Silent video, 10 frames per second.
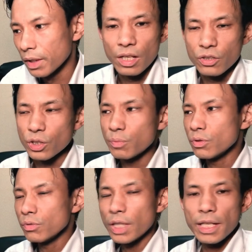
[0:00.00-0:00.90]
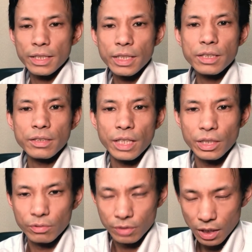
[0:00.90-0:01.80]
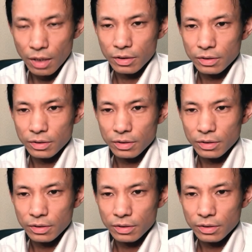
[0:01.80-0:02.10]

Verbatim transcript: 自分で生きているか